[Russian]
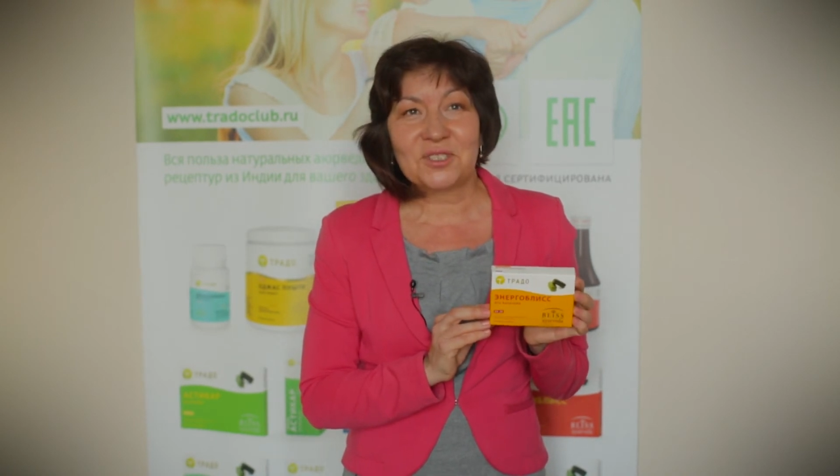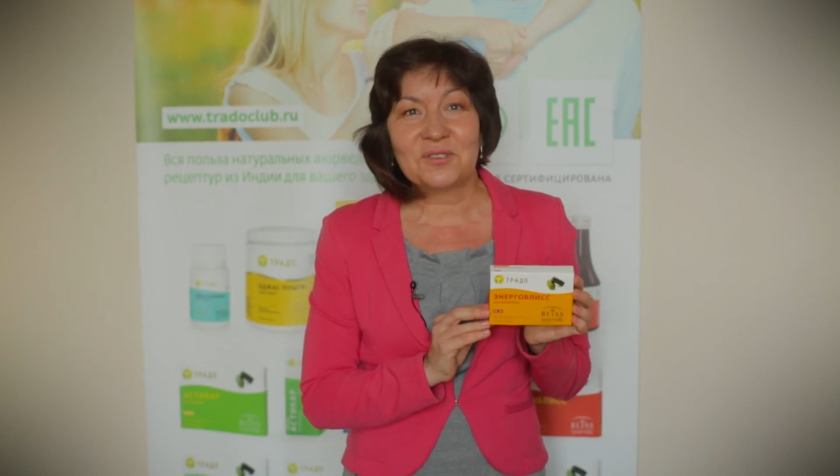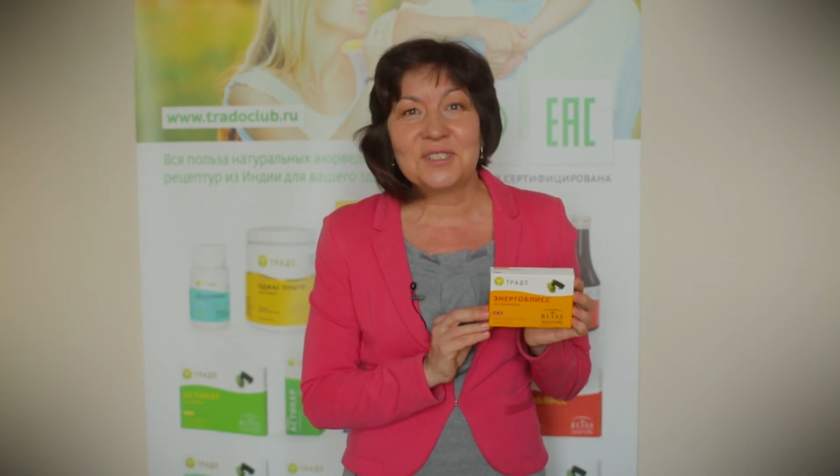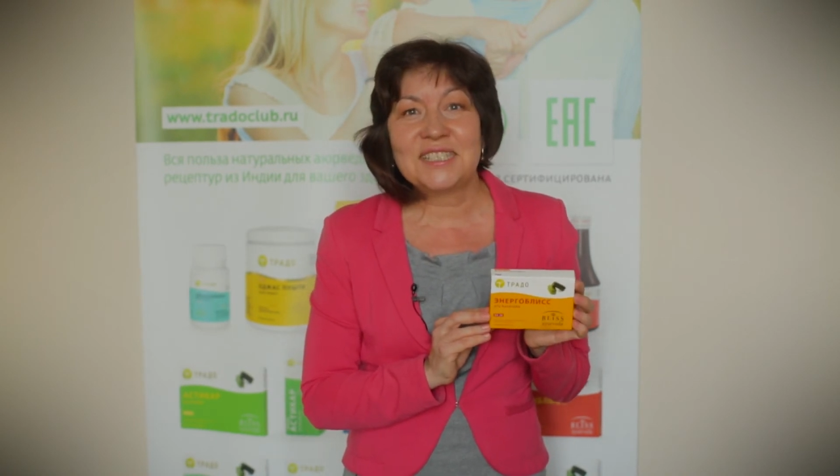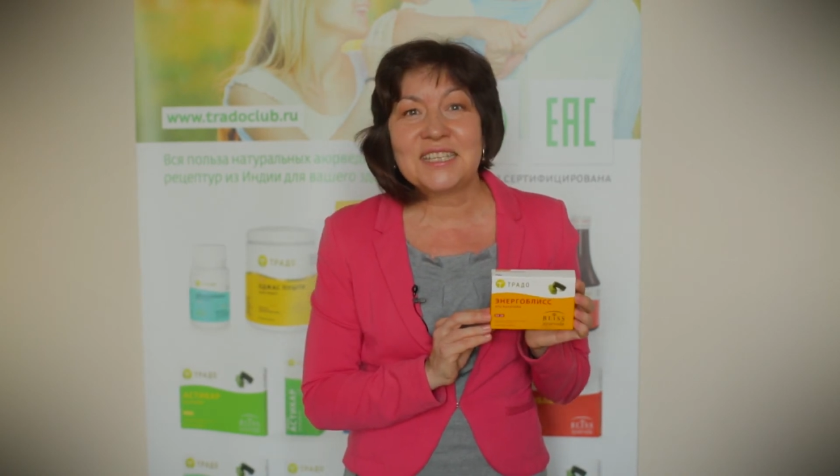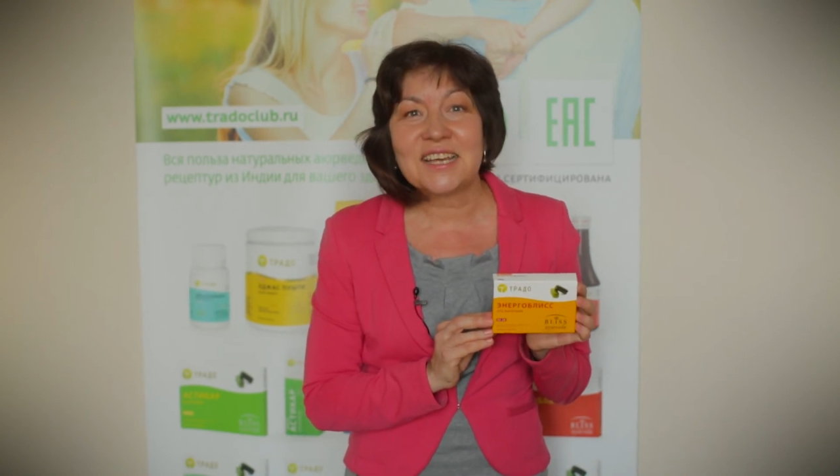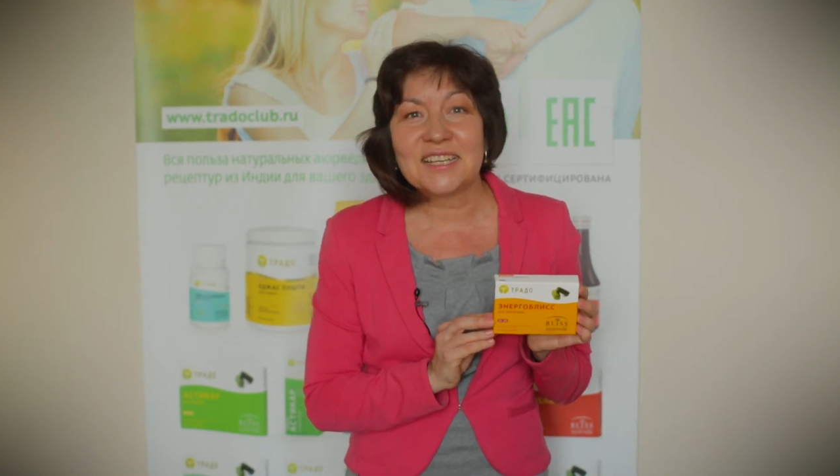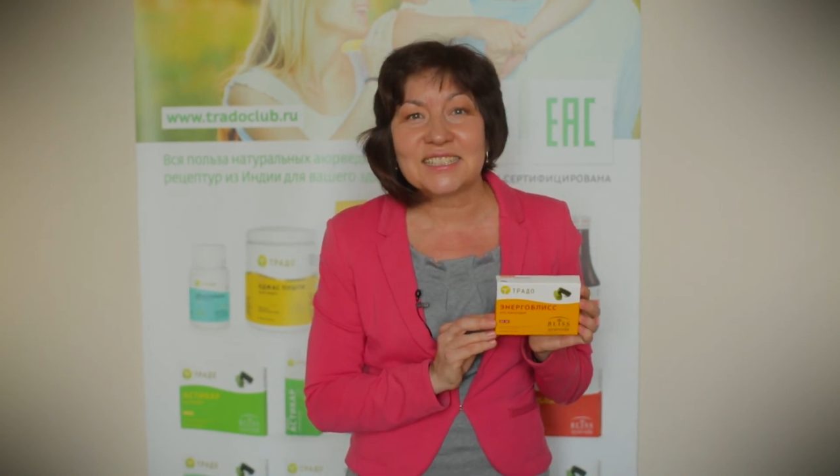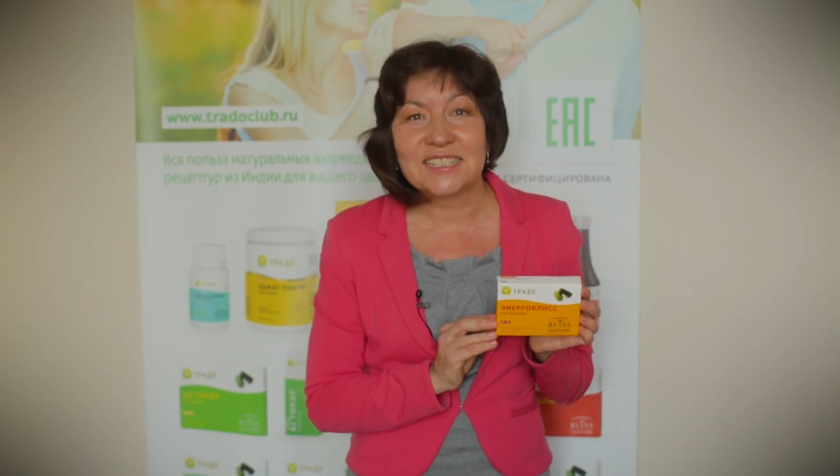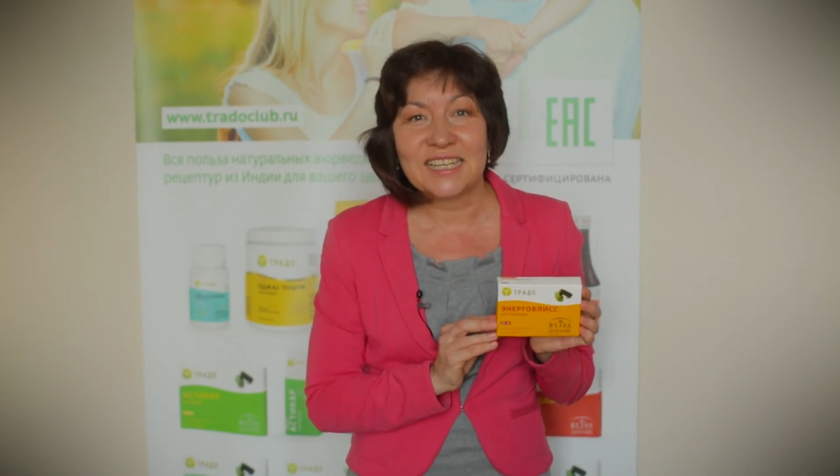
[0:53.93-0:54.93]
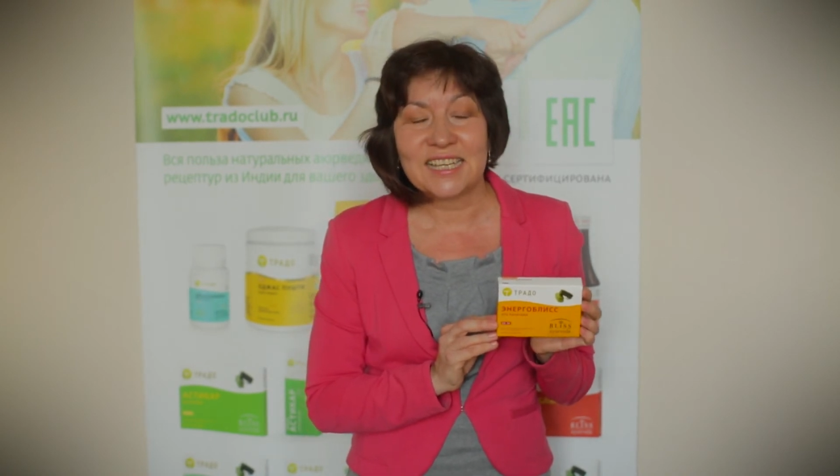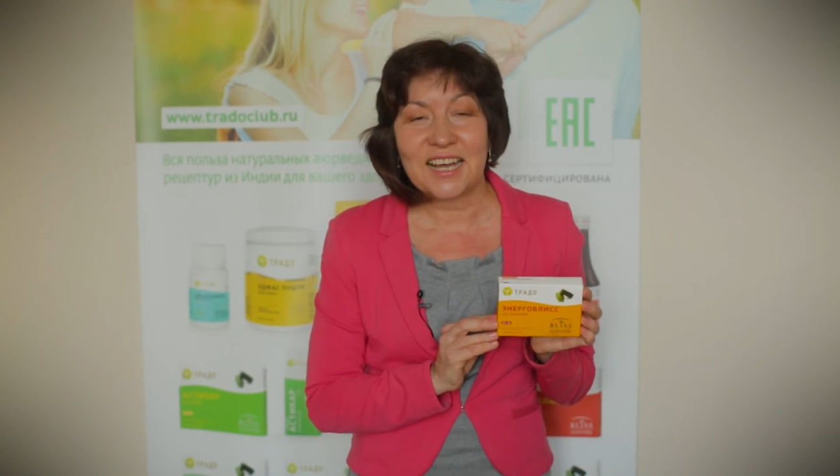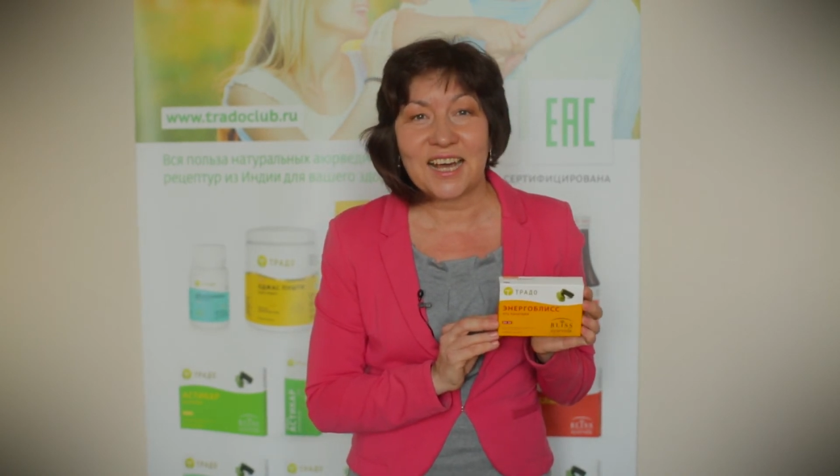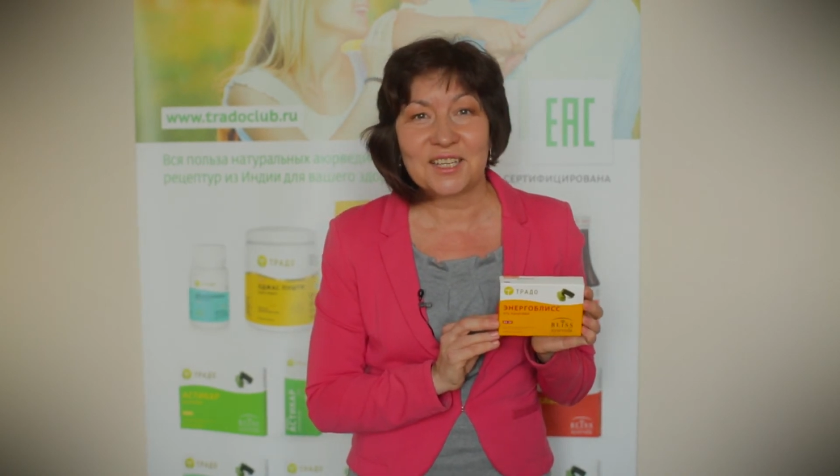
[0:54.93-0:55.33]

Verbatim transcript: чудесные